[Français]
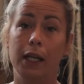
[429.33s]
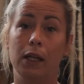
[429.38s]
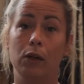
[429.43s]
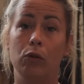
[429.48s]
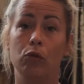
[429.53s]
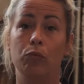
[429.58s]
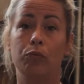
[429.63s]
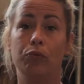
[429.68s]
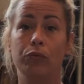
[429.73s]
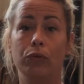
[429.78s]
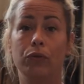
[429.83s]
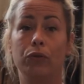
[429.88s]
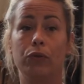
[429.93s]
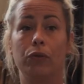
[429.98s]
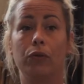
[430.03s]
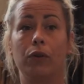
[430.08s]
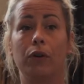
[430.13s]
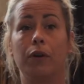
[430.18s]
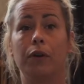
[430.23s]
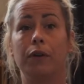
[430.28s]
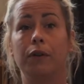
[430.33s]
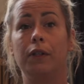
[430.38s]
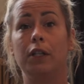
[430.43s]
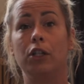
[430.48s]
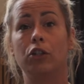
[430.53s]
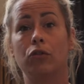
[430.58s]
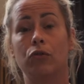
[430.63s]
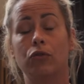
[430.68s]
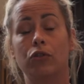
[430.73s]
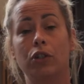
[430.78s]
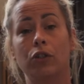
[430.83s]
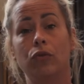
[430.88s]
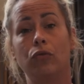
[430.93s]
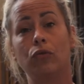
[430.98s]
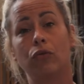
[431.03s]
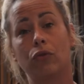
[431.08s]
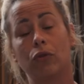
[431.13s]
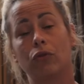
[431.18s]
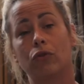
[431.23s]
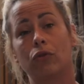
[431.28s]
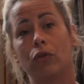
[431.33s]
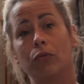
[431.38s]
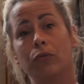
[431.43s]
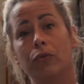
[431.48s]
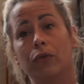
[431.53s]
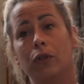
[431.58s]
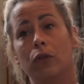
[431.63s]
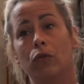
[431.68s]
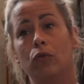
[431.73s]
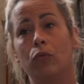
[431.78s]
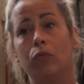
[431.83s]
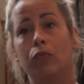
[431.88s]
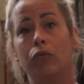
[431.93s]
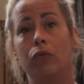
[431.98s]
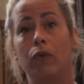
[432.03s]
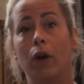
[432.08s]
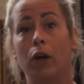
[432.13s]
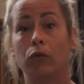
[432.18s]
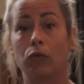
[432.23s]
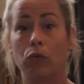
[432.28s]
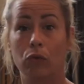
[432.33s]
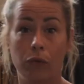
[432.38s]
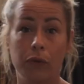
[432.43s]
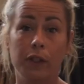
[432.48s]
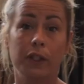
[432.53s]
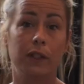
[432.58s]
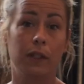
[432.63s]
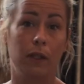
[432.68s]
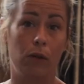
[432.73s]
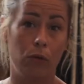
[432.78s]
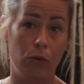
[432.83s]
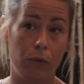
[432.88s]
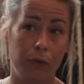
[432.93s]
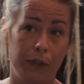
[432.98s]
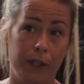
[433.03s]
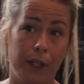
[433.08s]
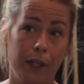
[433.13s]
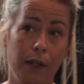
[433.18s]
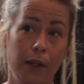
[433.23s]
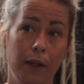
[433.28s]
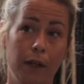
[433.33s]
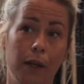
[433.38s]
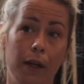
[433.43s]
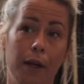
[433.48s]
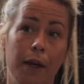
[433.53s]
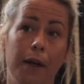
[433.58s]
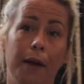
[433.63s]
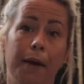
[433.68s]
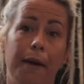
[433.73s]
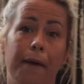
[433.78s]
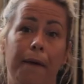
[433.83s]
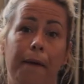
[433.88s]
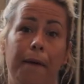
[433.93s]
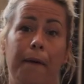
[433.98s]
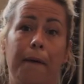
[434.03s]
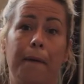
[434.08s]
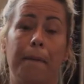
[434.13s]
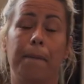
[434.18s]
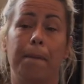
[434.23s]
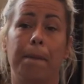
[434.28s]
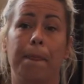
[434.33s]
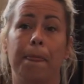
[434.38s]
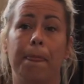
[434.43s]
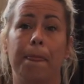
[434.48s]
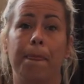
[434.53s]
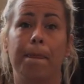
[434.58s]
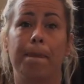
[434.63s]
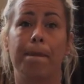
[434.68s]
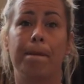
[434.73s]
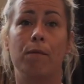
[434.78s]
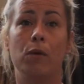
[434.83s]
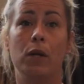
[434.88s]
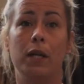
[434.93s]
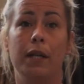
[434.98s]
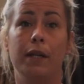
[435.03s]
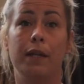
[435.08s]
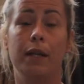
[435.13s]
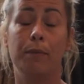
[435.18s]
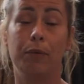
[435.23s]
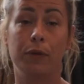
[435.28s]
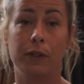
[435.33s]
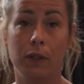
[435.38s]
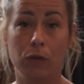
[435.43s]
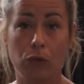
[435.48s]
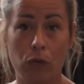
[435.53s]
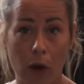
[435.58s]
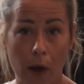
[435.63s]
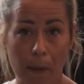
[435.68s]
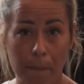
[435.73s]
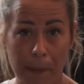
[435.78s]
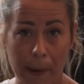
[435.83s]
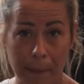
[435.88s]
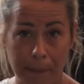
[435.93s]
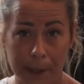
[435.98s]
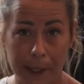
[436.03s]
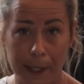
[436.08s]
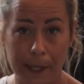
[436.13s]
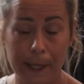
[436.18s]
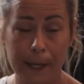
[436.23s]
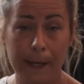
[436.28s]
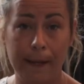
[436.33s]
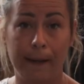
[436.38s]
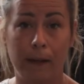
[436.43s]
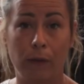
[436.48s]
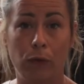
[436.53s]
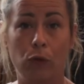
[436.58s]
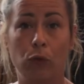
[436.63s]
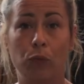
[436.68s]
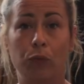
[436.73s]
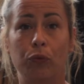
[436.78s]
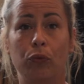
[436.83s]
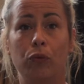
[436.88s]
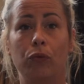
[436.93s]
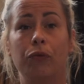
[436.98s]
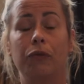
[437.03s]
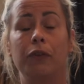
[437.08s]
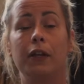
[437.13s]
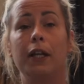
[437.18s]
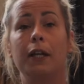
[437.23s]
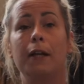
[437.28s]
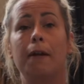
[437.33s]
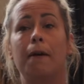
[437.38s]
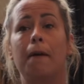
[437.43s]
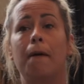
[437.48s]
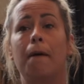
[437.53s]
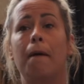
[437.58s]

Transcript: Et le but d'échanger tous ensemble, c'est de pouvoir trouver ces leviers, de les déposer sur un papier et de prouver